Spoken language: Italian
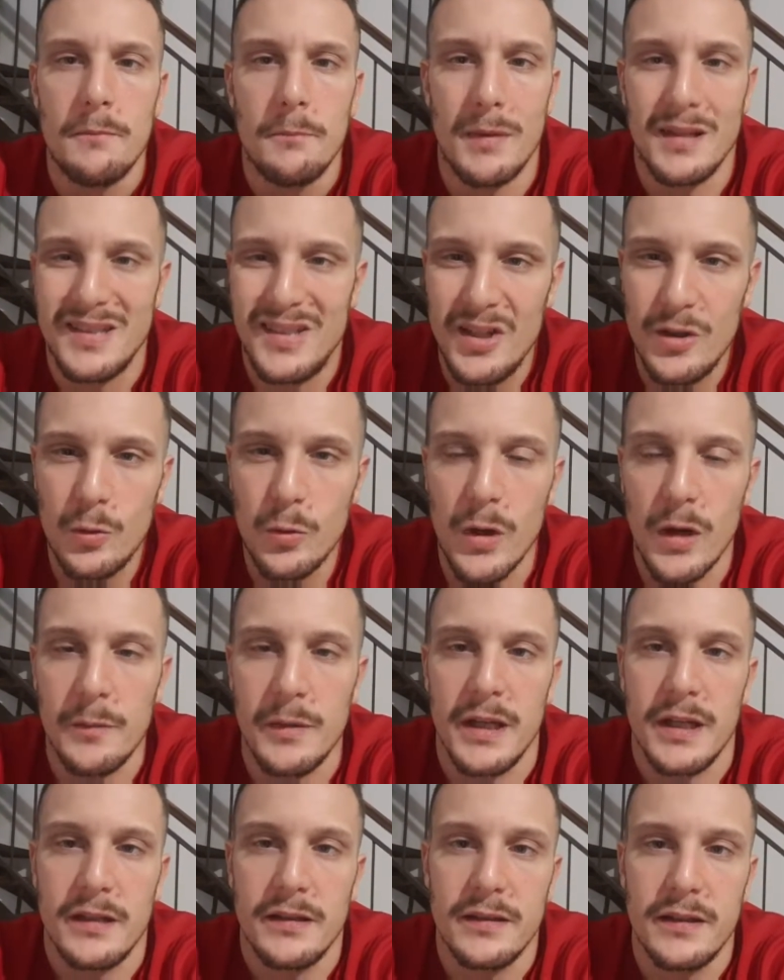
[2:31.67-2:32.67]
ma
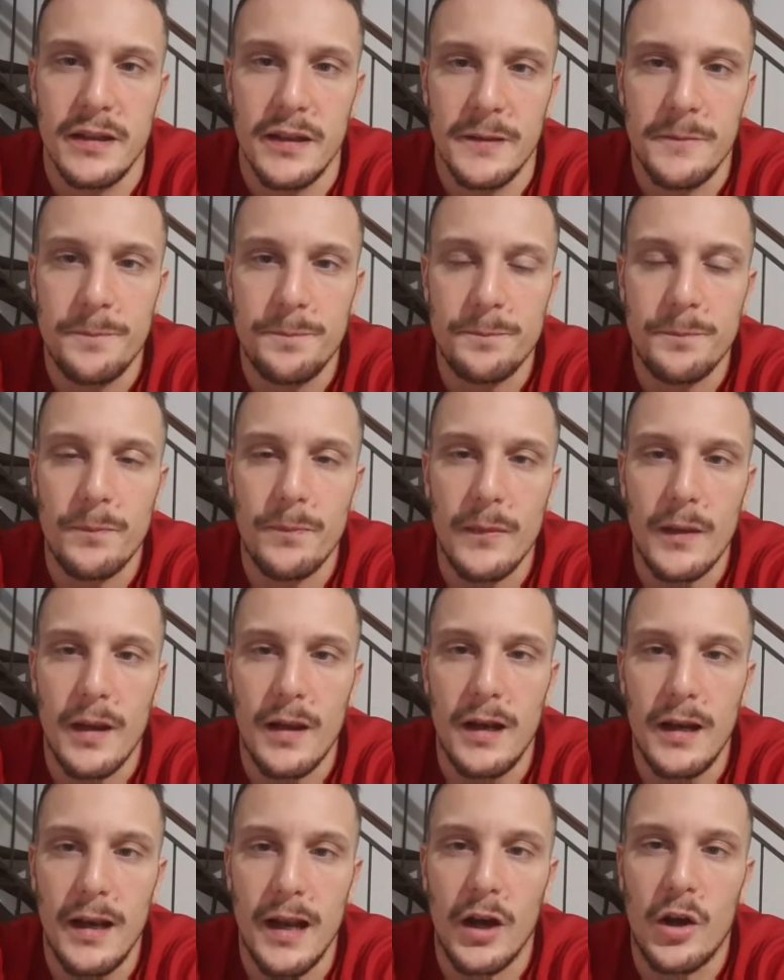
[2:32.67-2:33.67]
sicuramente
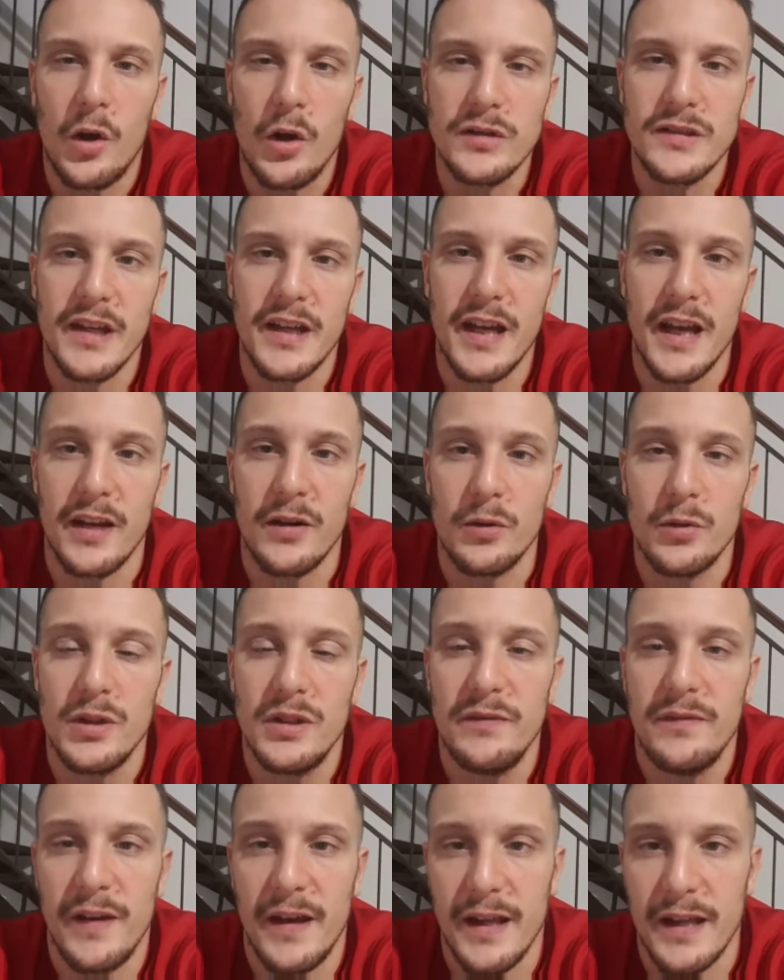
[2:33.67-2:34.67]
la cosa che hanno
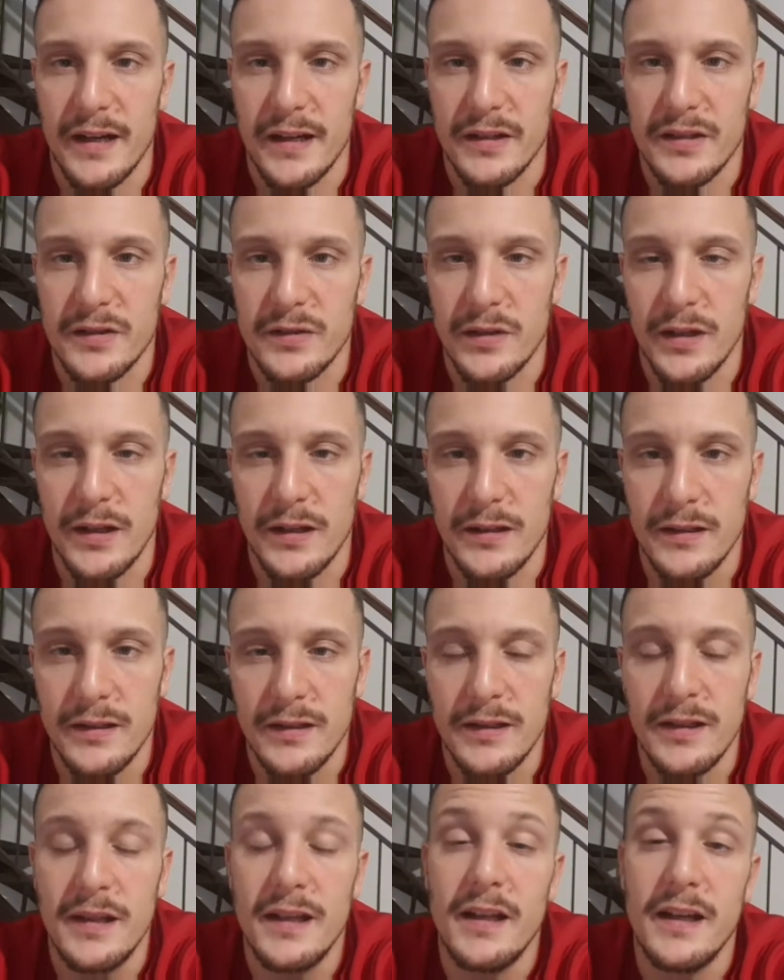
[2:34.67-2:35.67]
diversa
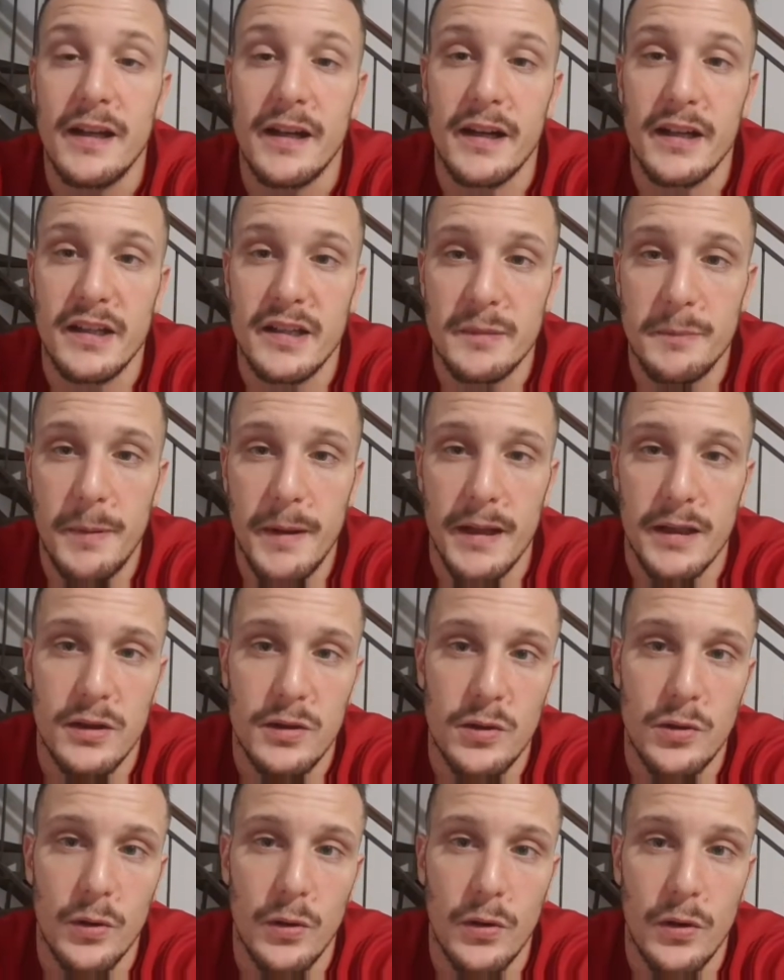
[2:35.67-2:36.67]

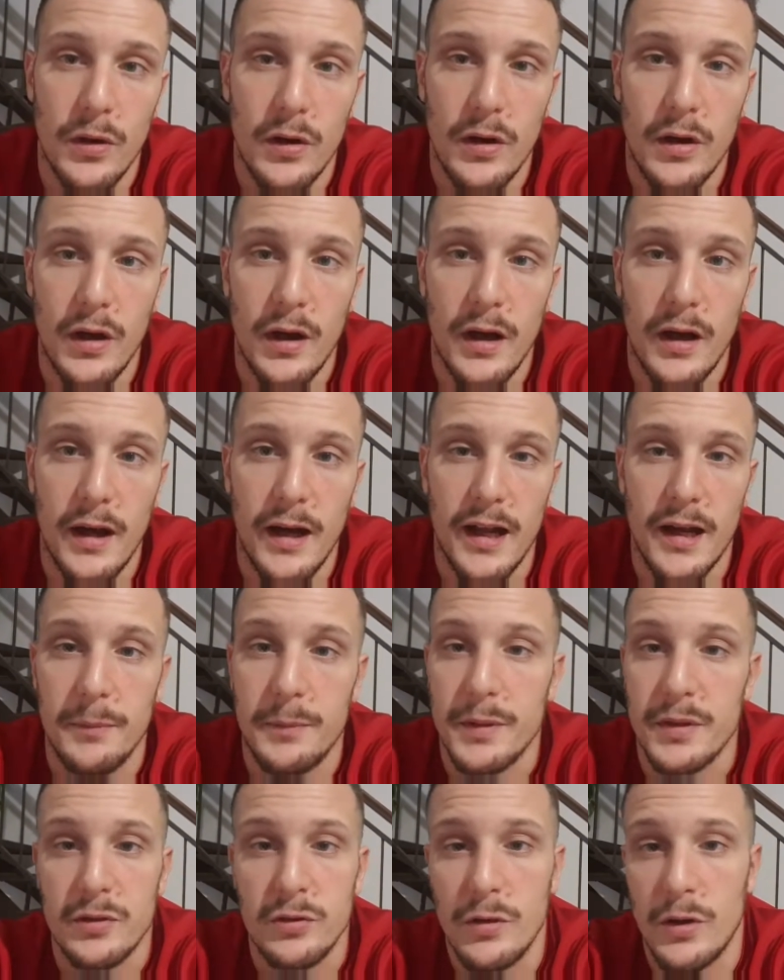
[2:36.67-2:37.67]
rispetto alla
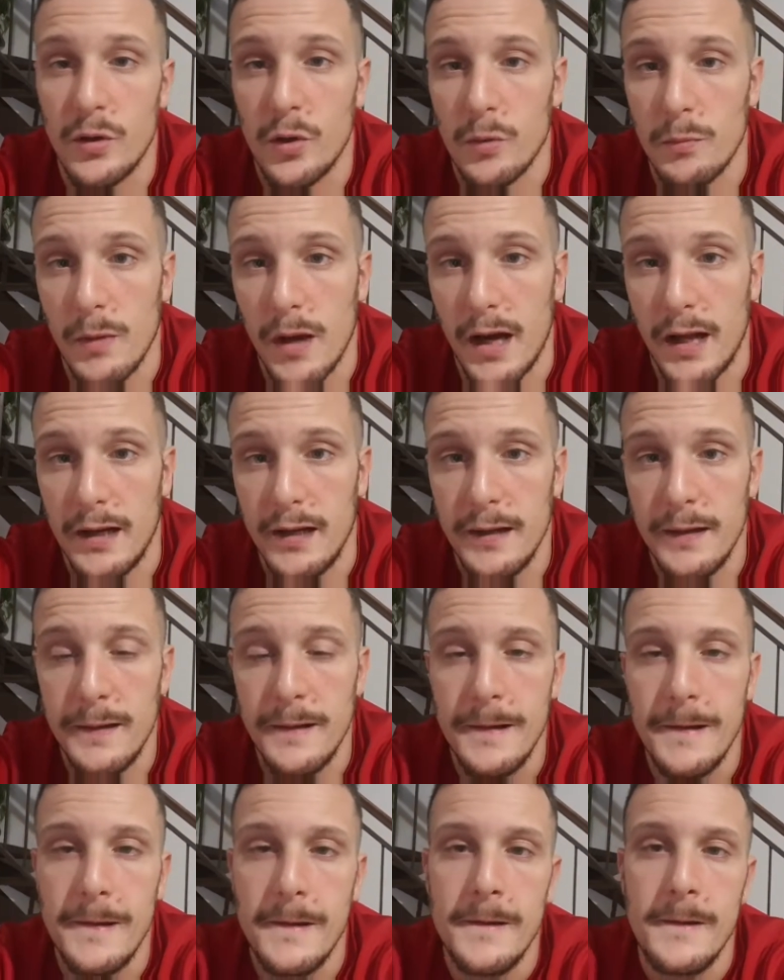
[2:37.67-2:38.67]
persona
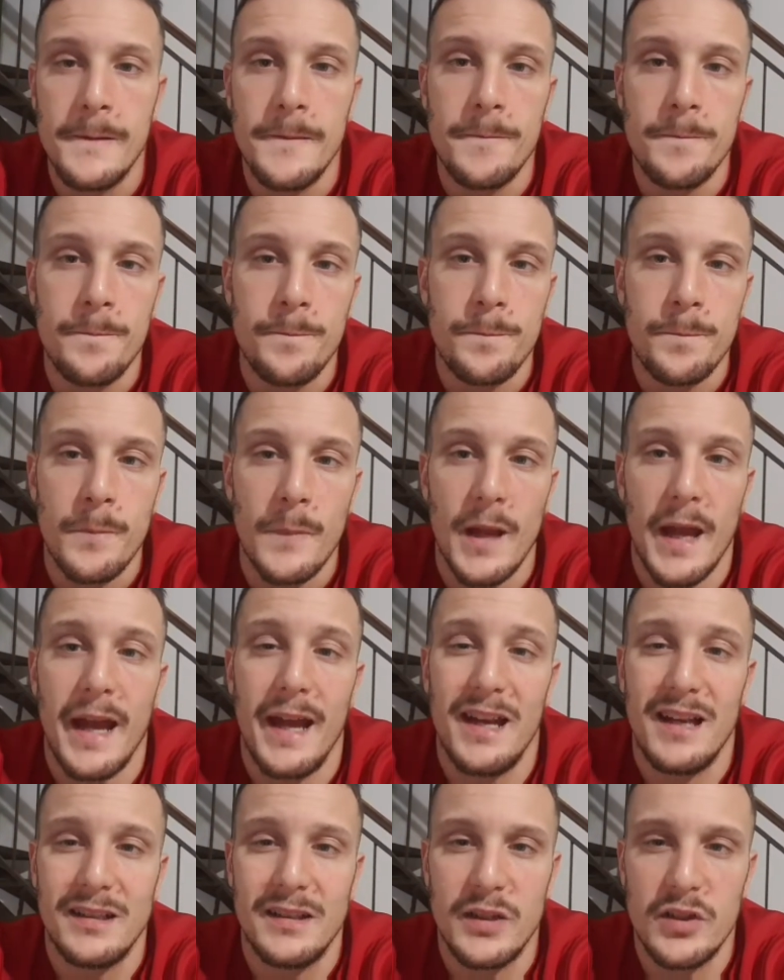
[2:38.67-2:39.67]
normale
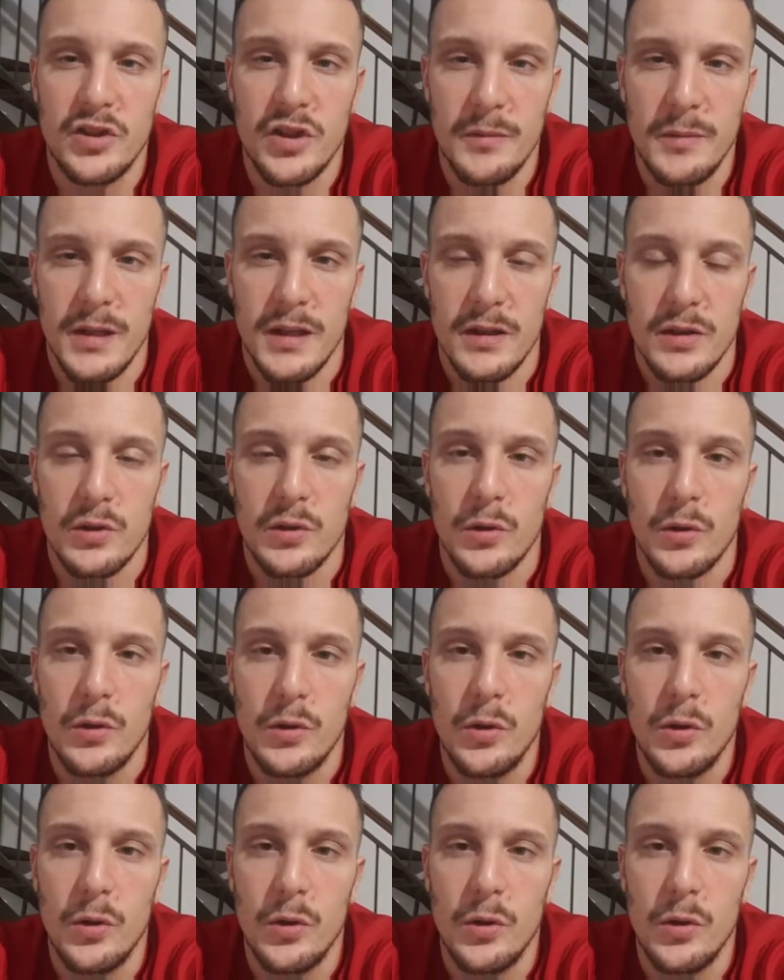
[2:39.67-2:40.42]
è l'atteggiamento.